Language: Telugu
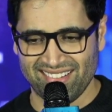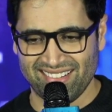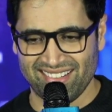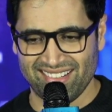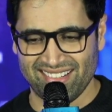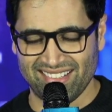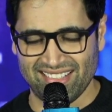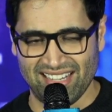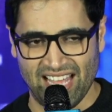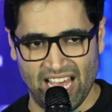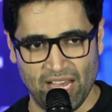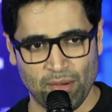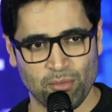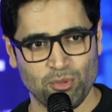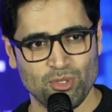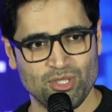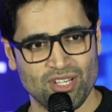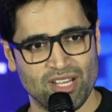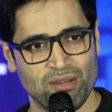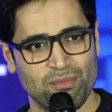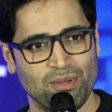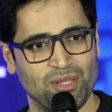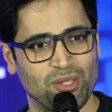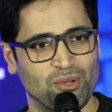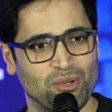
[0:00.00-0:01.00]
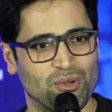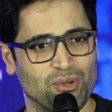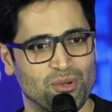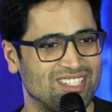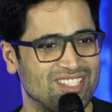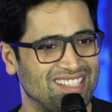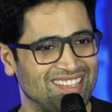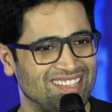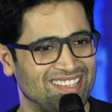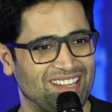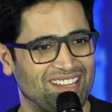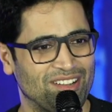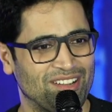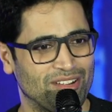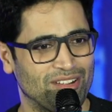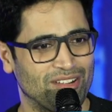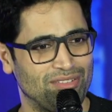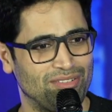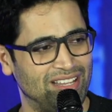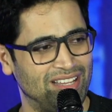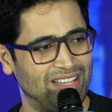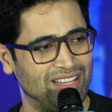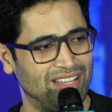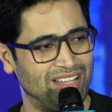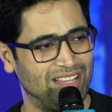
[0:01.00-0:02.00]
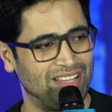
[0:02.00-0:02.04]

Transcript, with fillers: నా భుజాల మీదకి వచ్చింది అని ఒక ఫీలింగ్